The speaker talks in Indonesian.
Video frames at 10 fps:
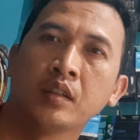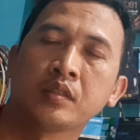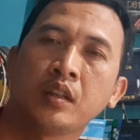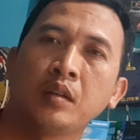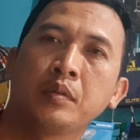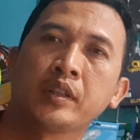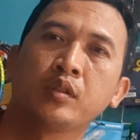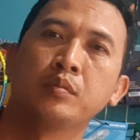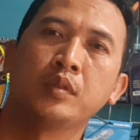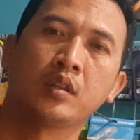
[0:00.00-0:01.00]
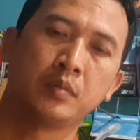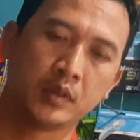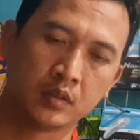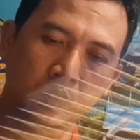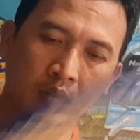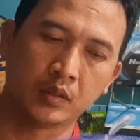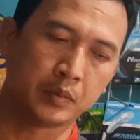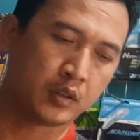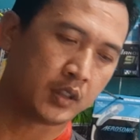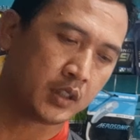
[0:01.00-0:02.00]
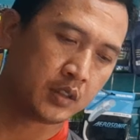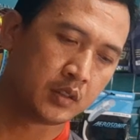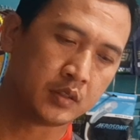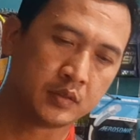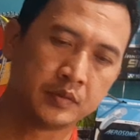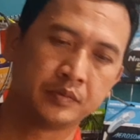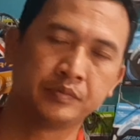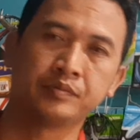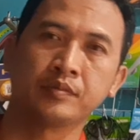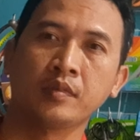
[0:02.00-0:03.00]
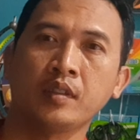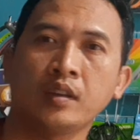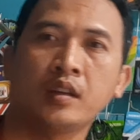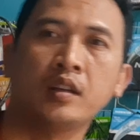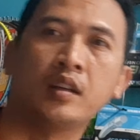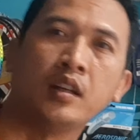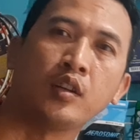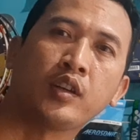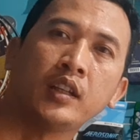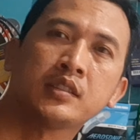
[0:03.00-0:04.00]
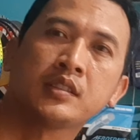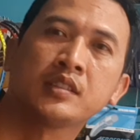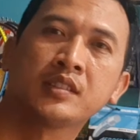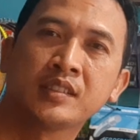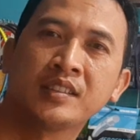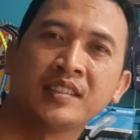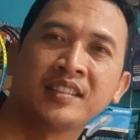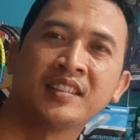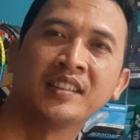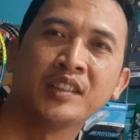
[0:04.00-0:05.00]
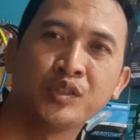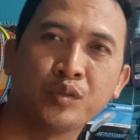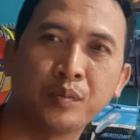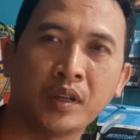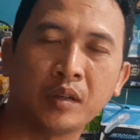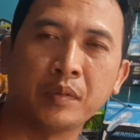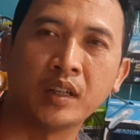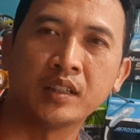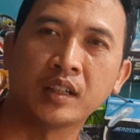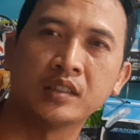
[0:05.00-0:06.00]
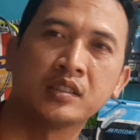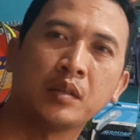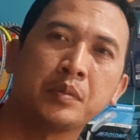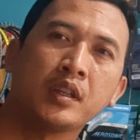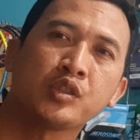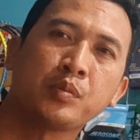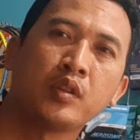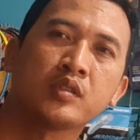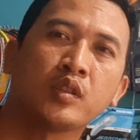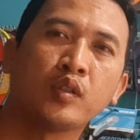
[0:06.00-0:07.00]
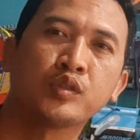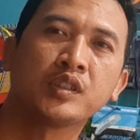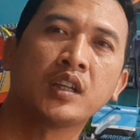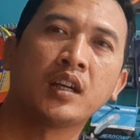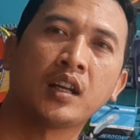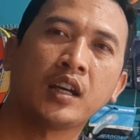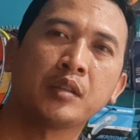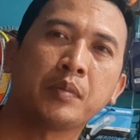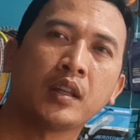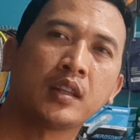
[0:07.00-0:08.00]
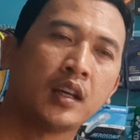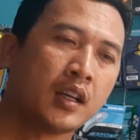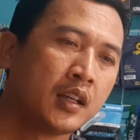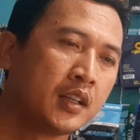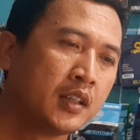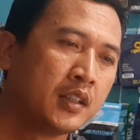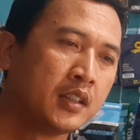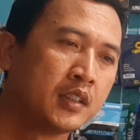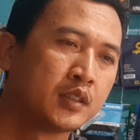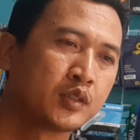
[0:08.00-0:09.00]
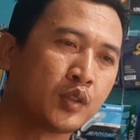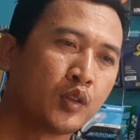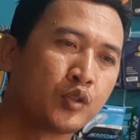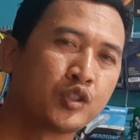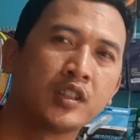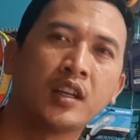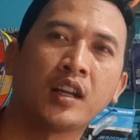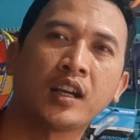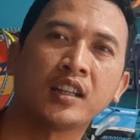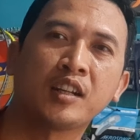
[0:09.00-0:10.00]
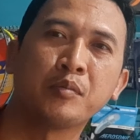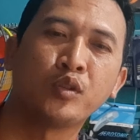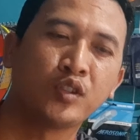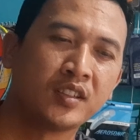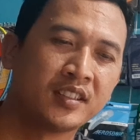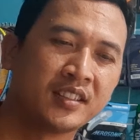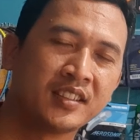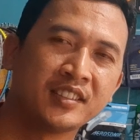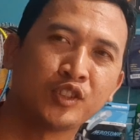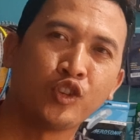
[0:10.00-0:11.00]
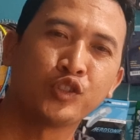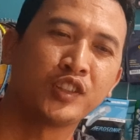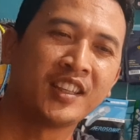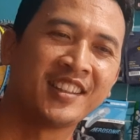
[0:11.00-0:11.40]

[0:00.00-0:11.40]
Assalamualaikum warahmatullahi wabarakatuh Halo guys Jumpa kembali dengan Sapia Spot Solusinya raket patah Solusinya raket remuk Solusinya